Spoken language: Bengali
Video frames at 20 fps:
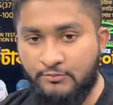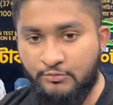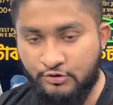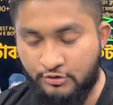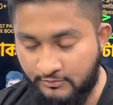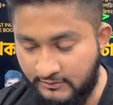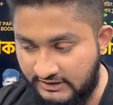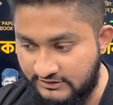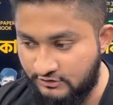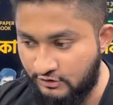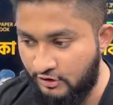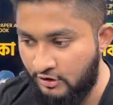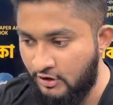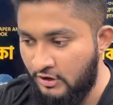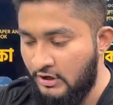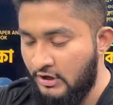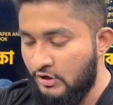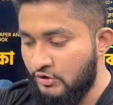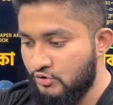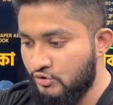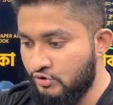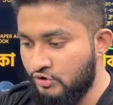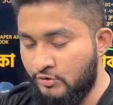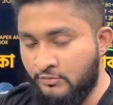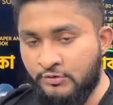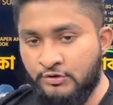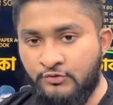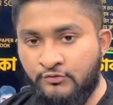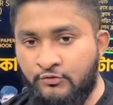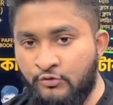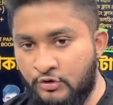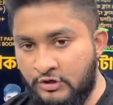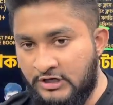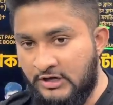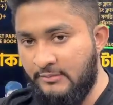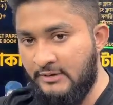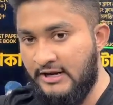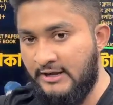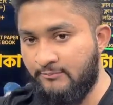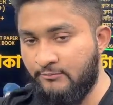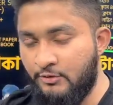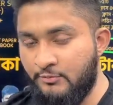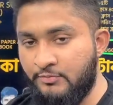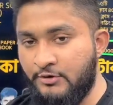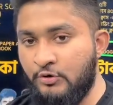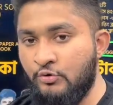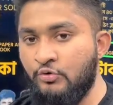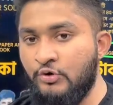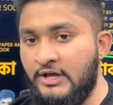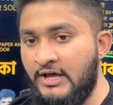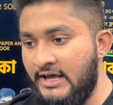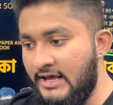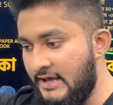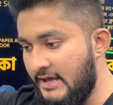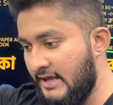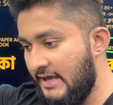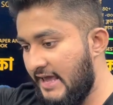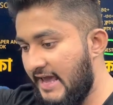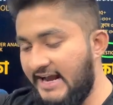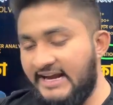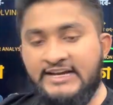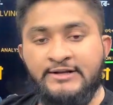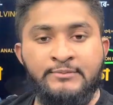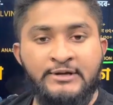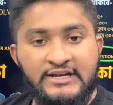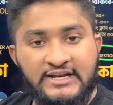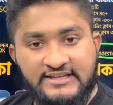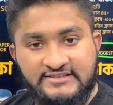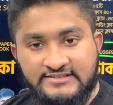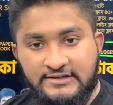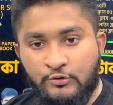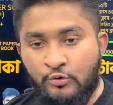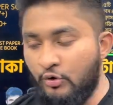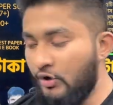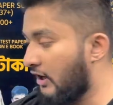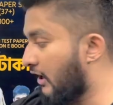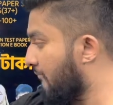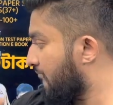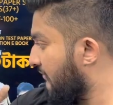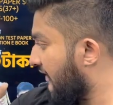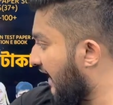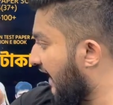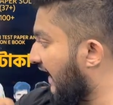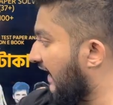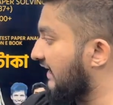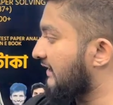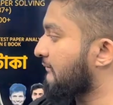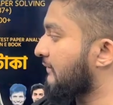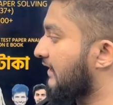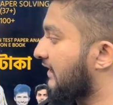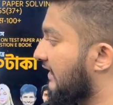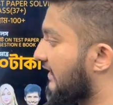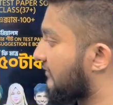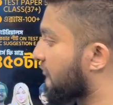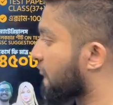প্রথম কাজ হলো সুন্দর মতো ফোনটা বা ল্যাপটপটা খুলে একাডেমিক ক্লাসটা করলাম একাডেমিক ক্লাস